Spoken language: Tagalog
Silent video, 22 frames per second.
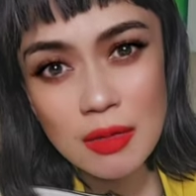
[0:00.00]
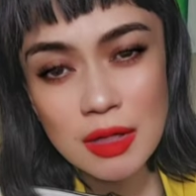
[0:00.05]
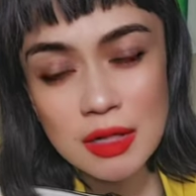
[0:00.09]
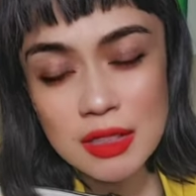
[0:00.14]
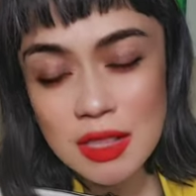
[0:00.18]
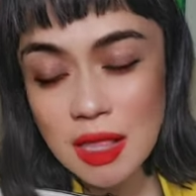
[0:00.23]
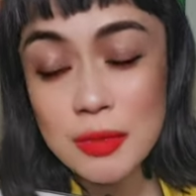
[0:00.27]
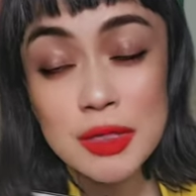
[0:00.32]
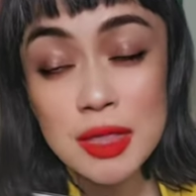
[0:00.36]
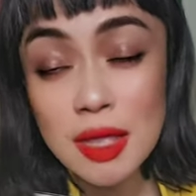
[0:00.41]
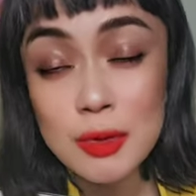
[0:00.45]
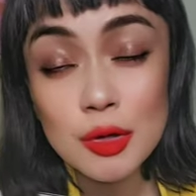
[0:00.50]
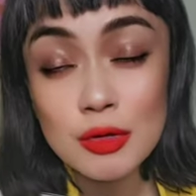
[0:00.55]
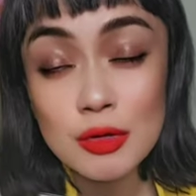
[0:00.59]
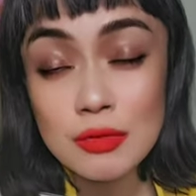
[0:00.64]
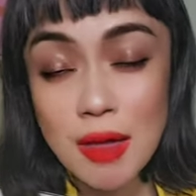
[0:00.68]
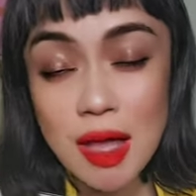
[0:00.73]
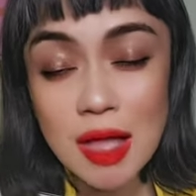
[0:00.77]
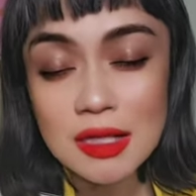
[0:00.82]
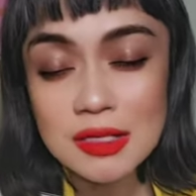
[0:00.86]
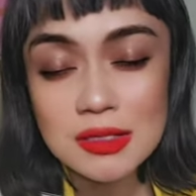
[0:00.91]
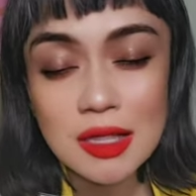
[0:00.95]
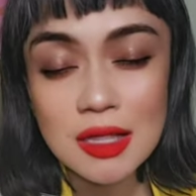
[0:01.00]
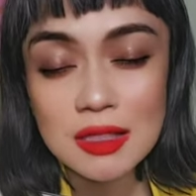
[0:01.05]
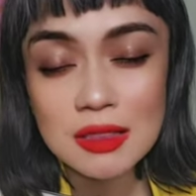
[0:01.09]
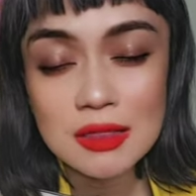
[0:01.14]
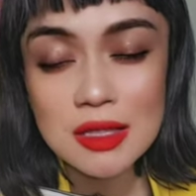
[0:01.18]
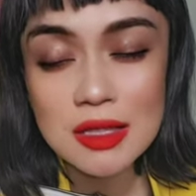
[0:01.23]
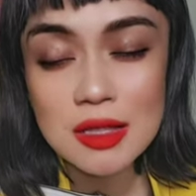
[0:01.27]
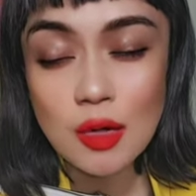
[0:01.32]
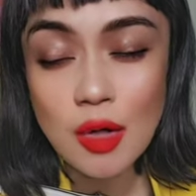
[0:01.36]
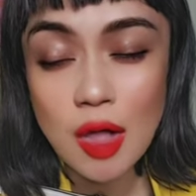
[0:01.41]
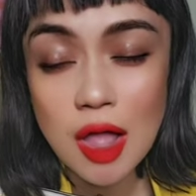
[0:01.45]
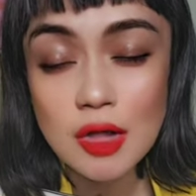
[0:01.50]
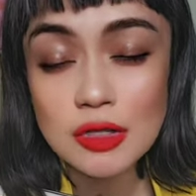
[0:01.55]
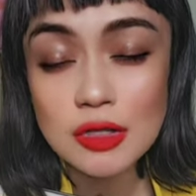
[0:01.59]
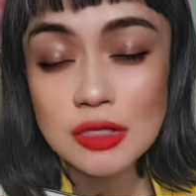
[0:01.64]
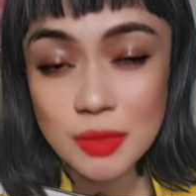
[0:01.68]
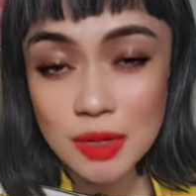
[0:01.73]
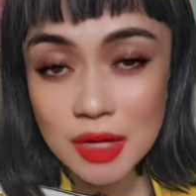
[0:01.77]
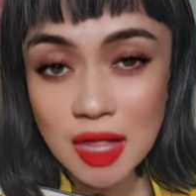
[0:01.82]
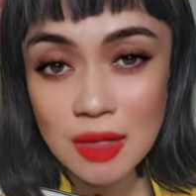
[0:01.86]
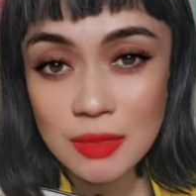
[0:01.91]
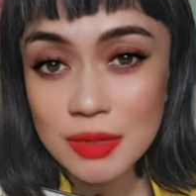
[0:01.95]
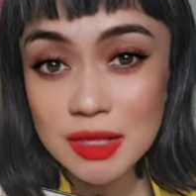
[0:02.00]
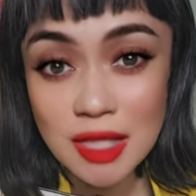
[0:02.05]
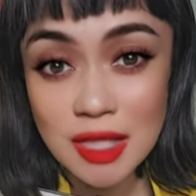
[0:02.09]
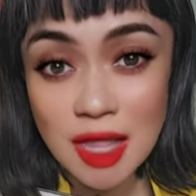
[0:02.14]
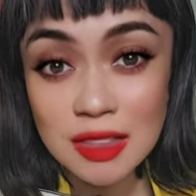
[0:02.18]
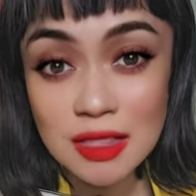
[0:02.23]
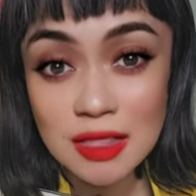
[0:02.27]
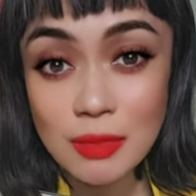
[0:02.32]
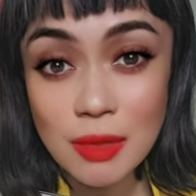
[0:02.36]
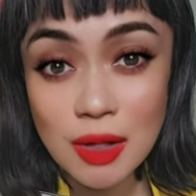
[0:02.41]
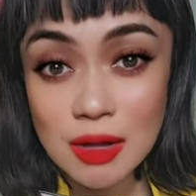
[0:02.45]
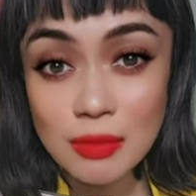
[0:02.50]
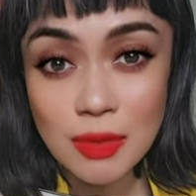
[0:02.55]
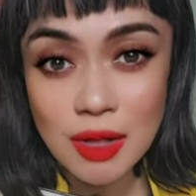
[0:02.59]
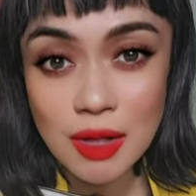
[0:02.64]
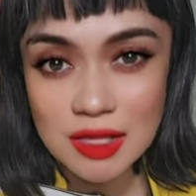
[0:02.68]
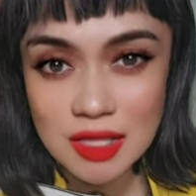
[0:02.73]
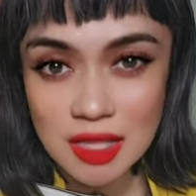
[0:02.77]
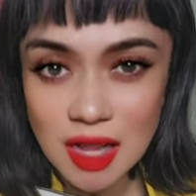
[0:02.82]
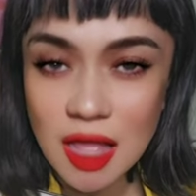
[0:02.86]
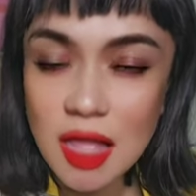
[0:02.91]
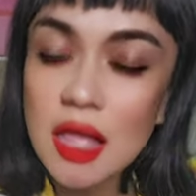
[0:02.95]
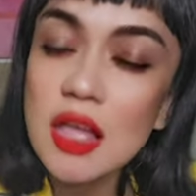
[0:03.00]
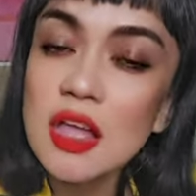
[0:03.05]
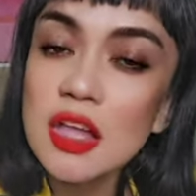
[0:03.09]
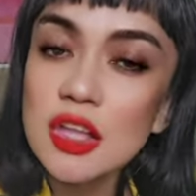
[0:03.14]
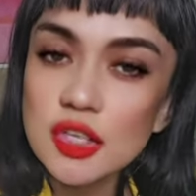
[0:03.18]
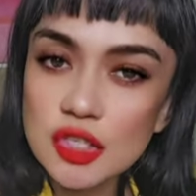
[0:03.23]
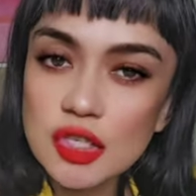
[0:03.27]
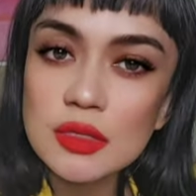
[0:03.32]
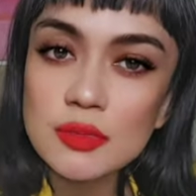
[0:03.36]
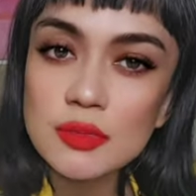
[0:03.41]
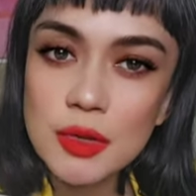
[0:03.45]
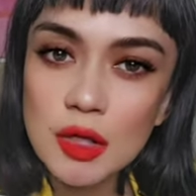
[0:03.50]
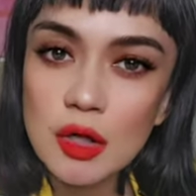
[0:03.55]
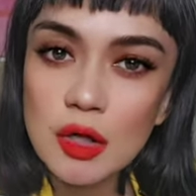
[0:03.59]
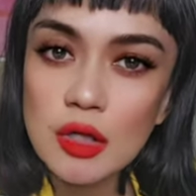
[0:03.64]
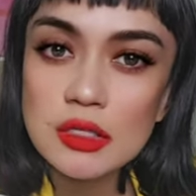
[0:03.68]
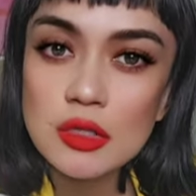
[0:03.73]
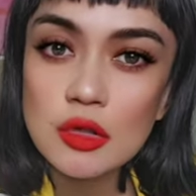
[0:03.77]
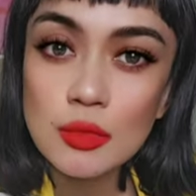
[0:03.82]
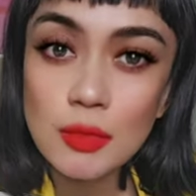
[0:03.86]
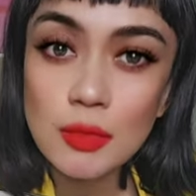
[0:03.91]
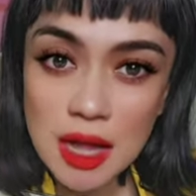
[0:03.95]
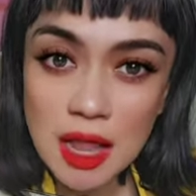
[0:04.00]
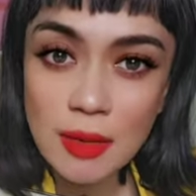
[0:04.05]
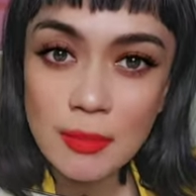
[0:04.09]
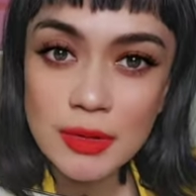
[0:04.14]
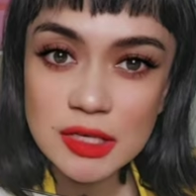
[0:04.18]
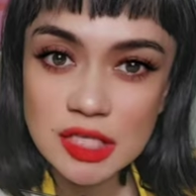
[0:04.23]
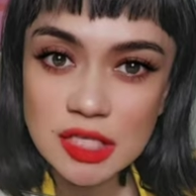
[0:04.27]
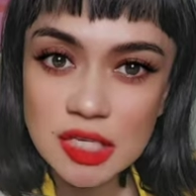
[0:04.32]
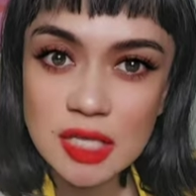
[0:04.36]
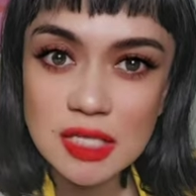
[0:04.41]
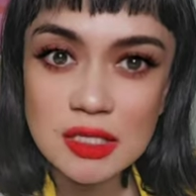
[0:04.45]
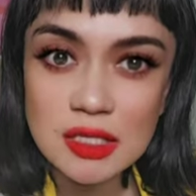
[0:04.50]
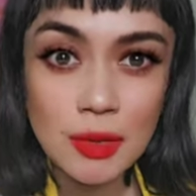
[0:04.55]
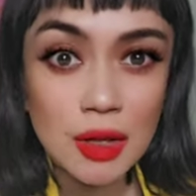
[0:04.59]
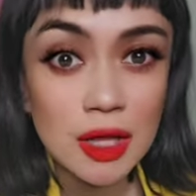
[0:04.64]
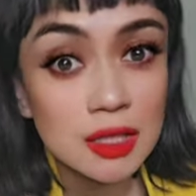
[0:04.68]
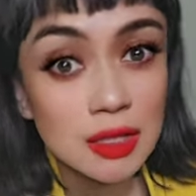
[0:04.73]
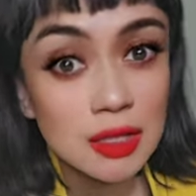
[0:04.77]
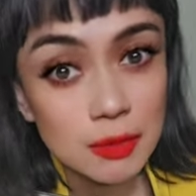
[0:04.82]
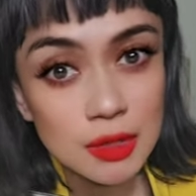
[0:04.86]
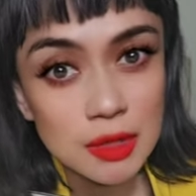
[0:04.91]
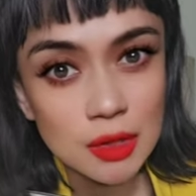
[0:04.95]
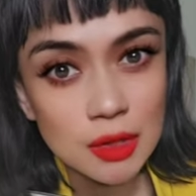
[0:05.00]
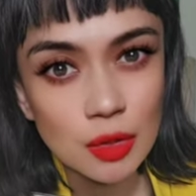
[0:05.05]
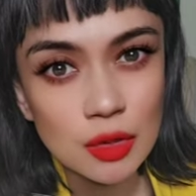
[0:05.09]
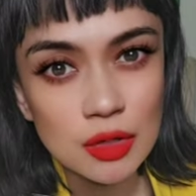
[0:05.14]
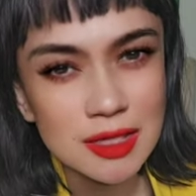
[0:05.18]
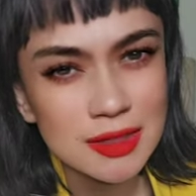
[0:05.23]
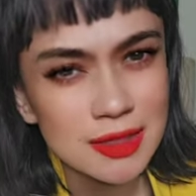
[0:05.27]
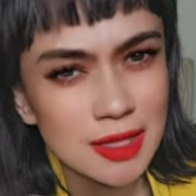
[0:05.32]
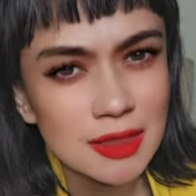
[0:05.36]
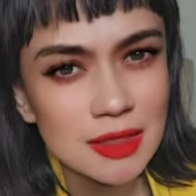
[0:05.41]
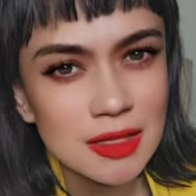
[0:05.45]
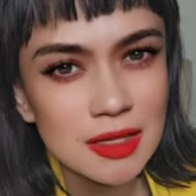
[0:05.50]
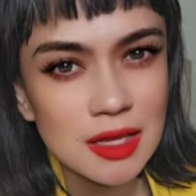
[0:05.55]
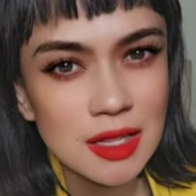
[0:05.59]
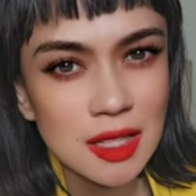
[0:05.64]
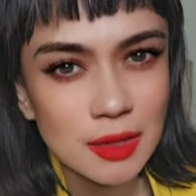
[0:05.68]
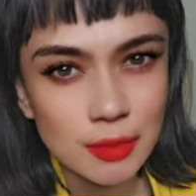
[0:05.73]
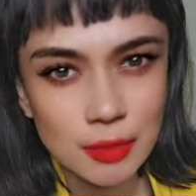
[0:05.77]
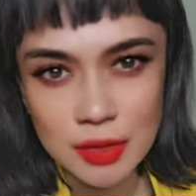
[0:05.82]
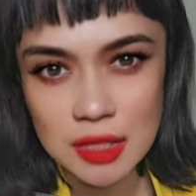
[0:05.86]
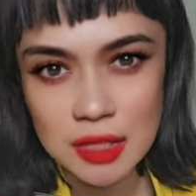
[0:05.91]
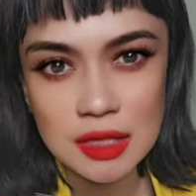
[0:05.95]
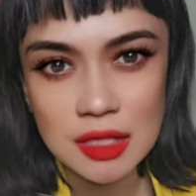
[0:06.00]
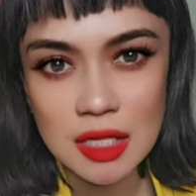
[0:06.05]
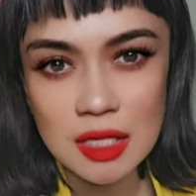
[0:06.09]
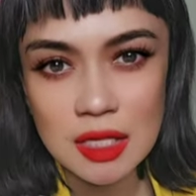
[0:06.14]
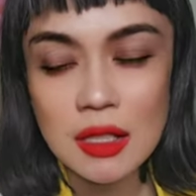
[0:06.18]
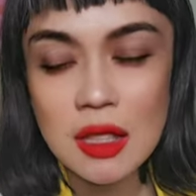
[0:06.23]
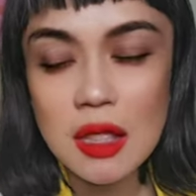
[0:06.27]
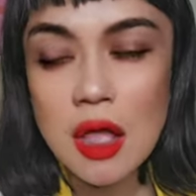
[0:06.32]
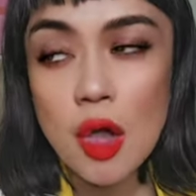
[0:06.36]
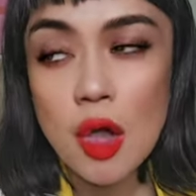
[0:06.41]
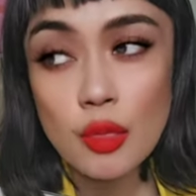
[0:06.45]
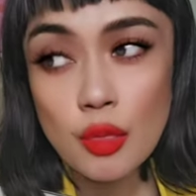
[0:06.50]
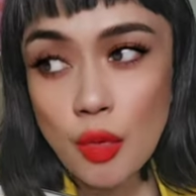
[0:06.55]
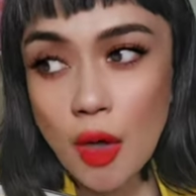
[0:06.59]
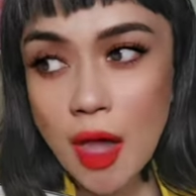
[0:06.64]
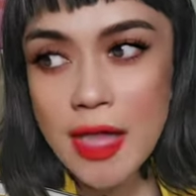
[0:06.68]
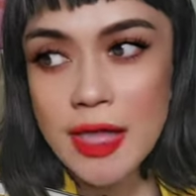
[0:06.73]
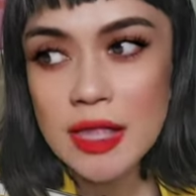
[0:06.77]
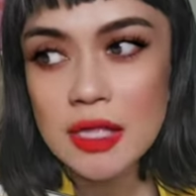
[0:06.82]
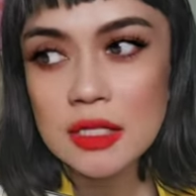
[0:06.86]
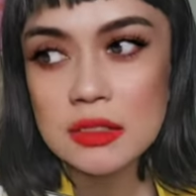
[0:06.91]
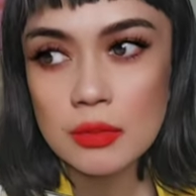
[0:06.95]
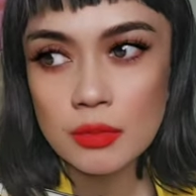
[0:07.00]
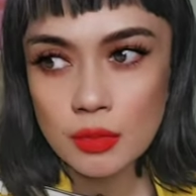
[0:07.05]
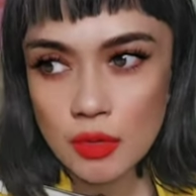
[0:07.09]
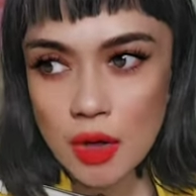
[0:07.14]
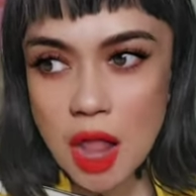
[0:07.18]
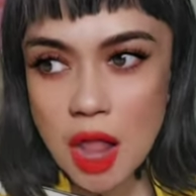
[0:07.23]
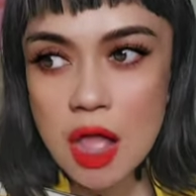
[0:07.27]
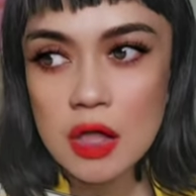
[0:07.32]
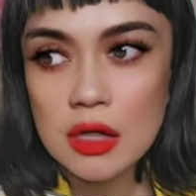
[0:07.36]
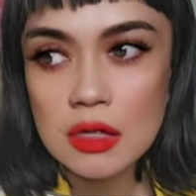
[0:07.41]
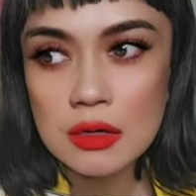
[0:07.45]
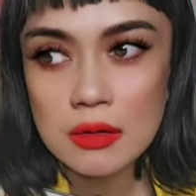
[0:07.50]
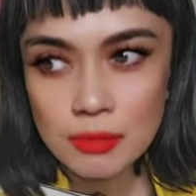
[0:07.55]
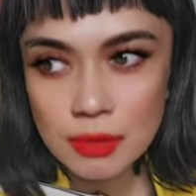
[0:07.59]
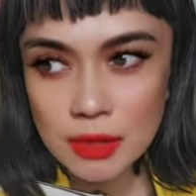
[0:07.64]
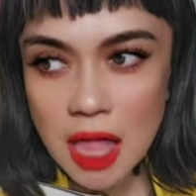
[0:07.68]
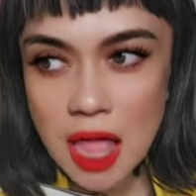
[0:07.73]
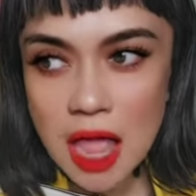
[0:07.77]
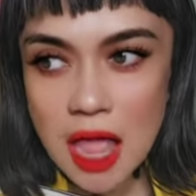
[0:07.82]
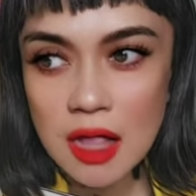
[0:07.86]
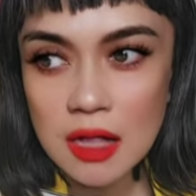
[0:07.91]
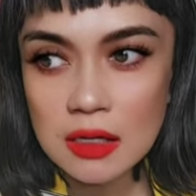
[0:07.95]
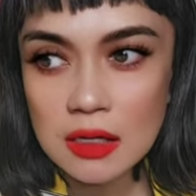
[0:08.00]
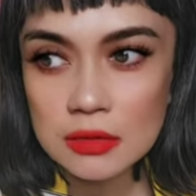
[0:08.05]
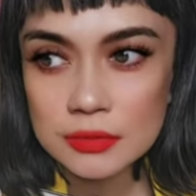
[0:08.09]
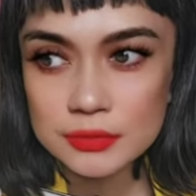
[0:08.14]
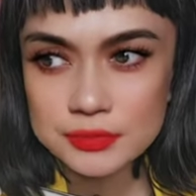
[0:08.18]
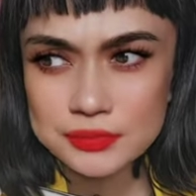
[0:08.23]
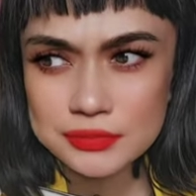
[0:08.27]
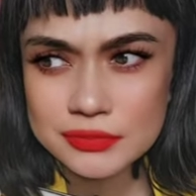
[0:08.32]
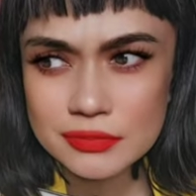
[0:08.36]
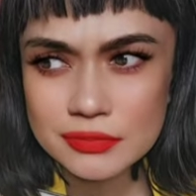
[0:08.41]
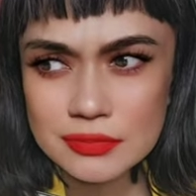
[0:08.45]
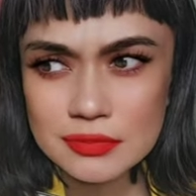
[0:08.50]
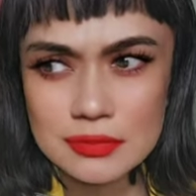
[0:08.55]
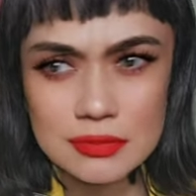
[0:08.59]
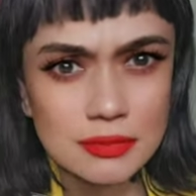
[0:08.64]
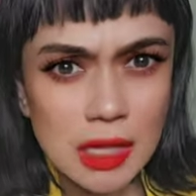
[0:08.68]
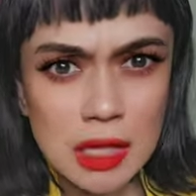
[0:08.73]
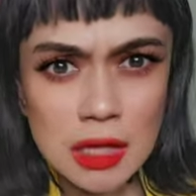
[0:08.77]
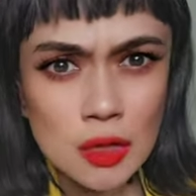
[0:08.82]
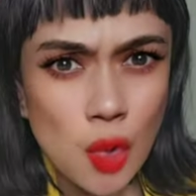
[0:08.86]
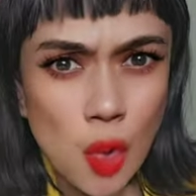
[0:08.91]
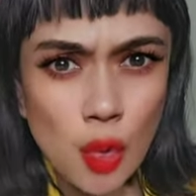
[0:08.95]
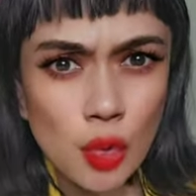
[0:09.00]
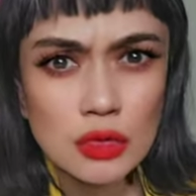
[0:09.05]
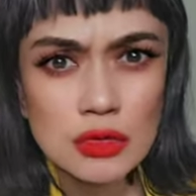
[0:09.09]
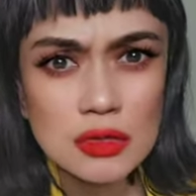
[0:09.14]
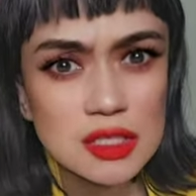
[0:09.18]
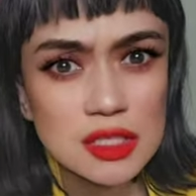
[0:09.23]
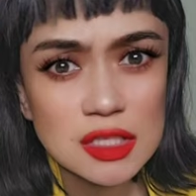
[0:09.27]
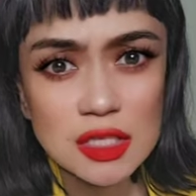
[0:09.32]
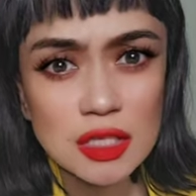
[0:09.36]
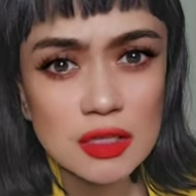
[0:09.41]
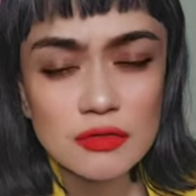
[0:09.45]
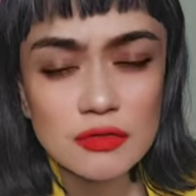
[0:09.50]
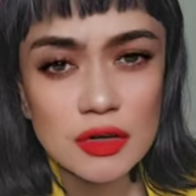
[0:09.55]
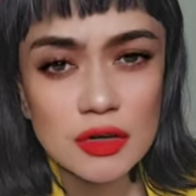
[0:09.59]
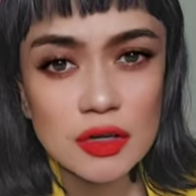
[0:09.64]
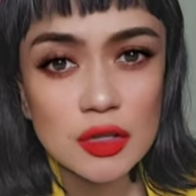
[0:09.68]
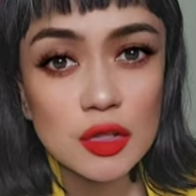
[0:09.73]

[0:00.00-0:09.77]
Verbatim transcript: Ang dami-dami kong bags na hindi ko halos magamit kahit ang mahal-mahal nila just because lumalaban siya sa mga damit ko na technically a print even white, brown, black, gold, silver.